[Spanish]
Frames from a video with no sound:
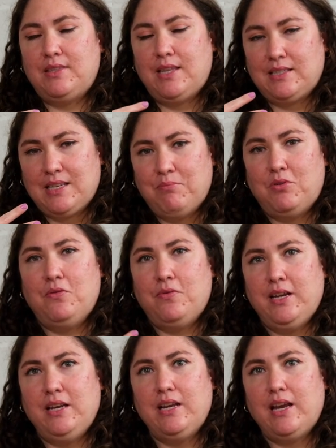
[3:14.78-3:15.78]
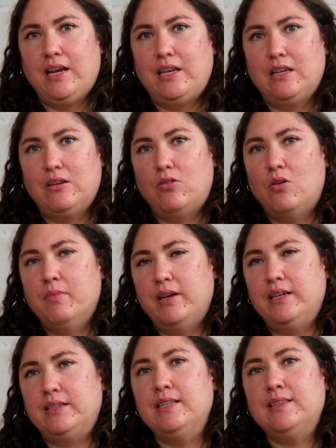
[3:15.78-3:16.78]
desenvolví en, o me
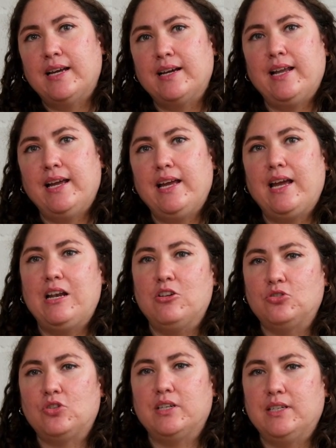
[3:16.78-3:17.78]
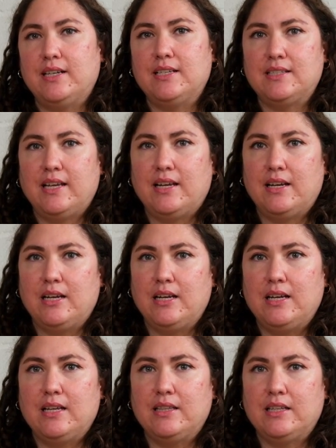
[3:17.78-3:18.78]
integré en los talleres de
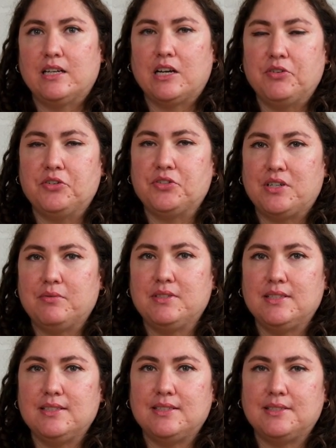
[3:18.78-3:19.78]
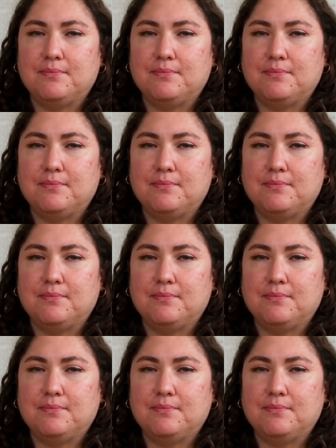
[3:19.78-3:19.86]
Career Services.